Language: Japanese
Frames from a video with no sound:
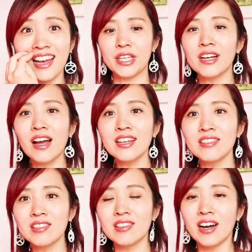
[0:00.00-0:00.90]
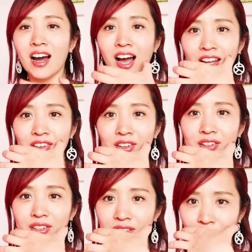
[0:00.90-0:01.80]
意外と歯の
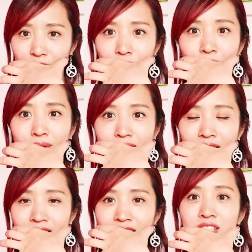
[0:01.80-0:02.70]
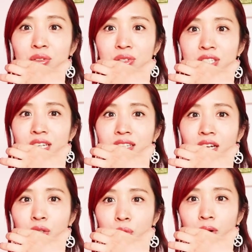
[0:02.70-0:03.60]
矯正器具をつけ
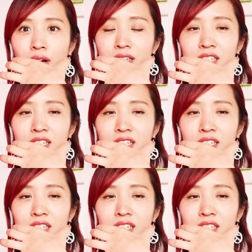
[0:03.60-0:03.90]
た後は